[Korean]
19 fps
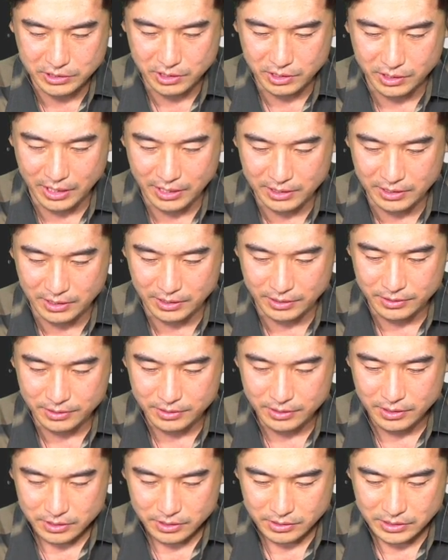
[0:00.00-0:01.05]
했을 때는
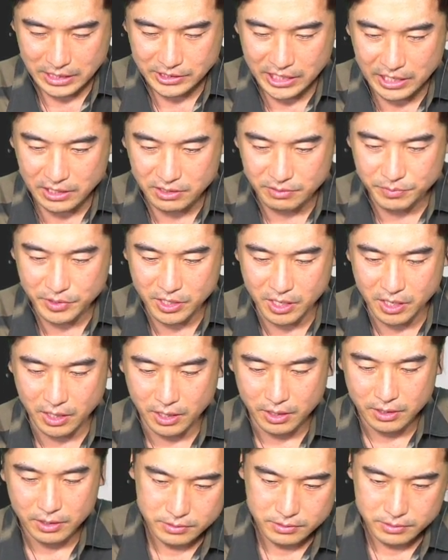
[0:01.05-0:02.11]
자,
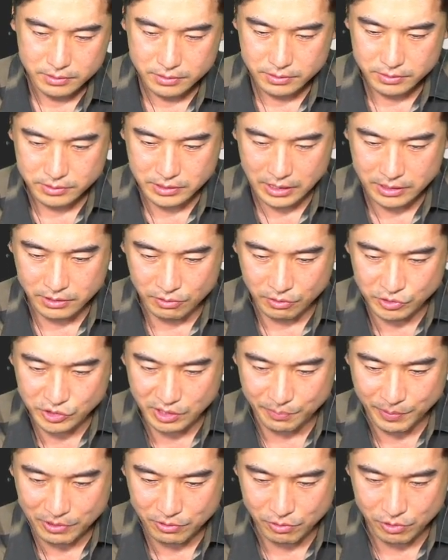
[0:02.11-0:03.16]
세금이요. 자, 이거
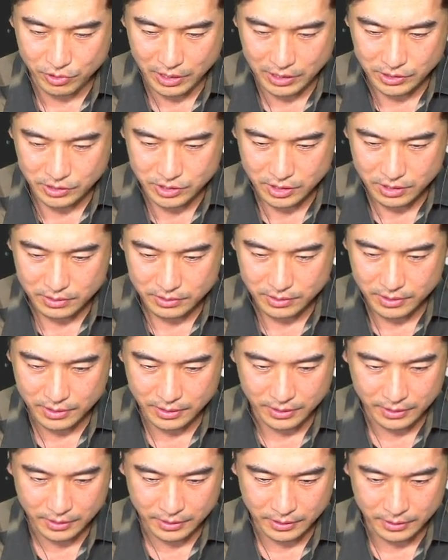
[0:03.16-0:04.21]
언제 판 걸로 돼 있죠?
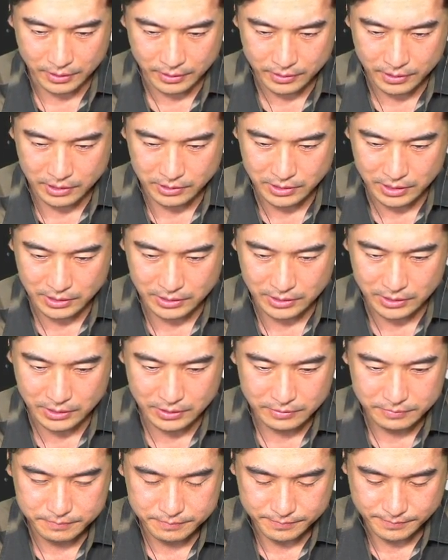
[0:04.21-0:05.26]
계산이.
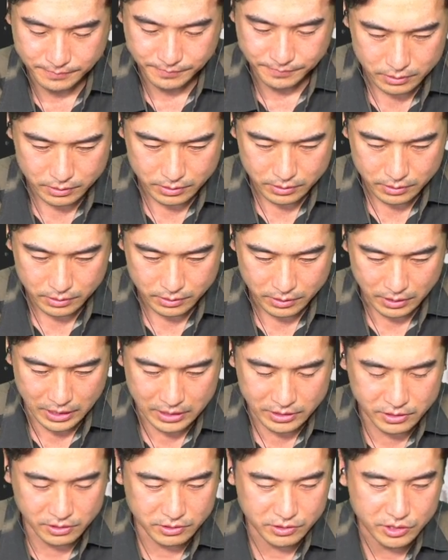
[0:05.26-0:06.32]
아,
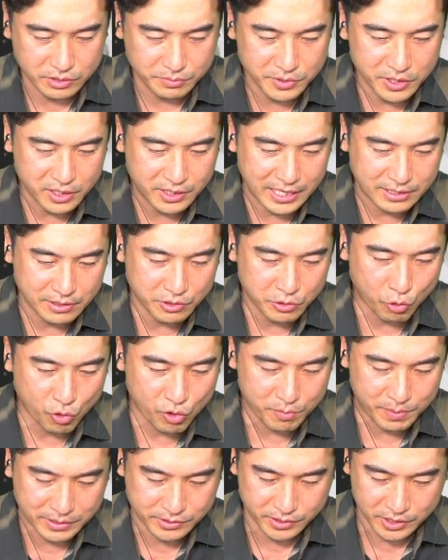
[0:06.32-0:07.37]
이건 지금 일단은
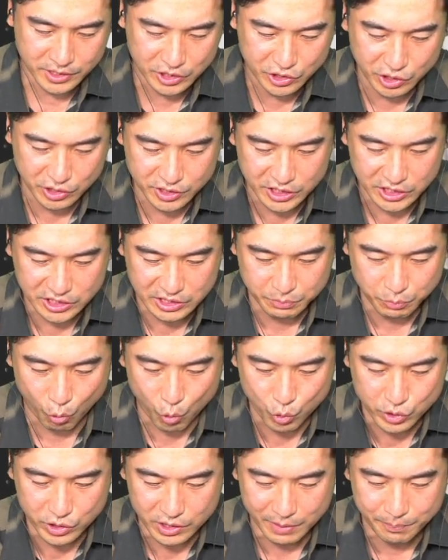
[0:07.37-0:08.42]
이걸로 봤어요.
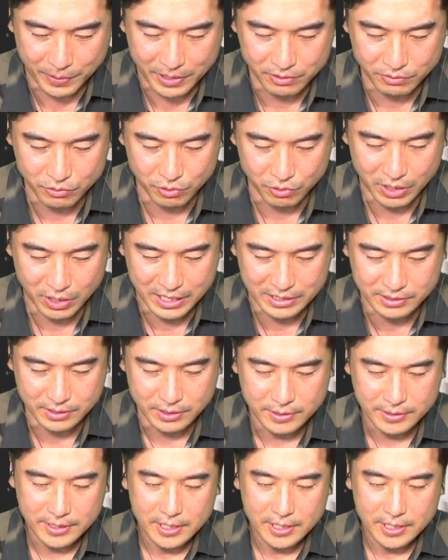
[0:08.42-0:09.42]
2025년에 파는 걸로 한